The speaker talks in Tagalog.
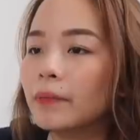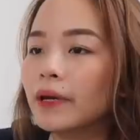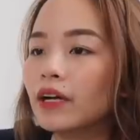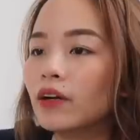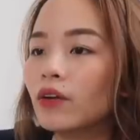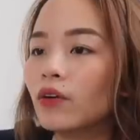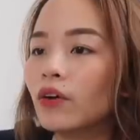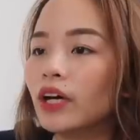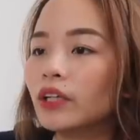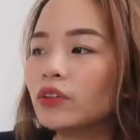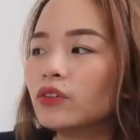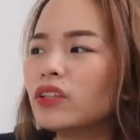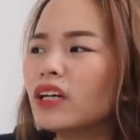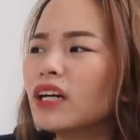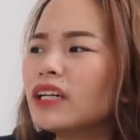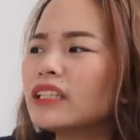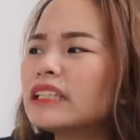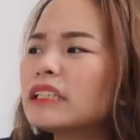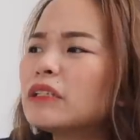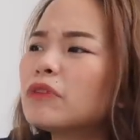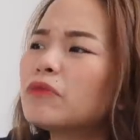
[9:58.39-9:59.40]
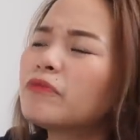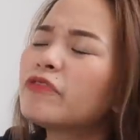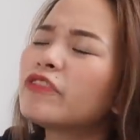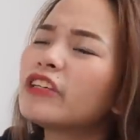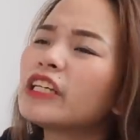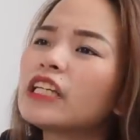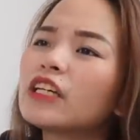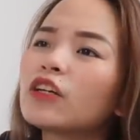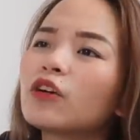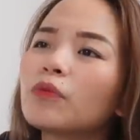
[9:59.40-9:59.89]
Pero, ito na kasi yung
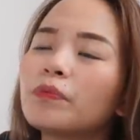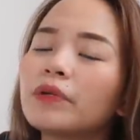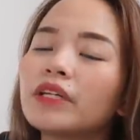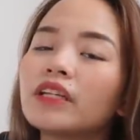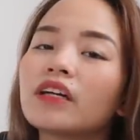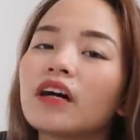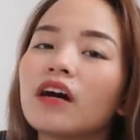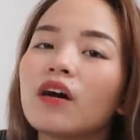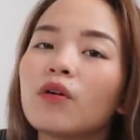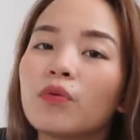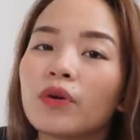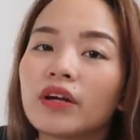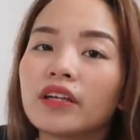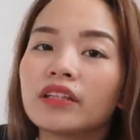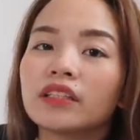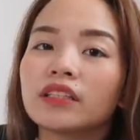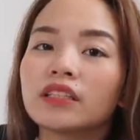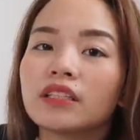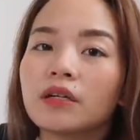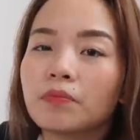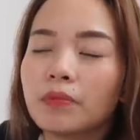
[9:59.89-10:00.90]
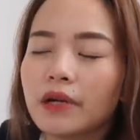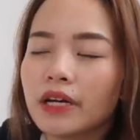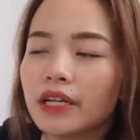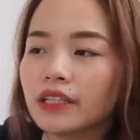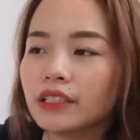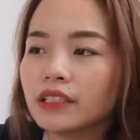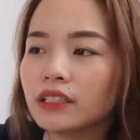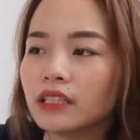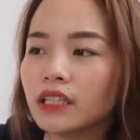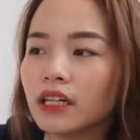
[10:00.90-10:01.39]
feeling ko pinaka-worth it sa
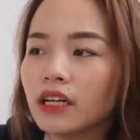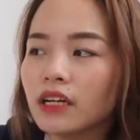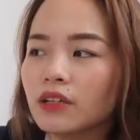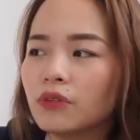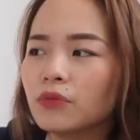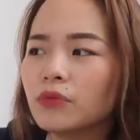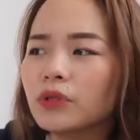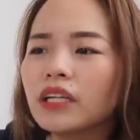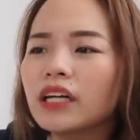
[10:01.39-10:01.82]
price niya. Yung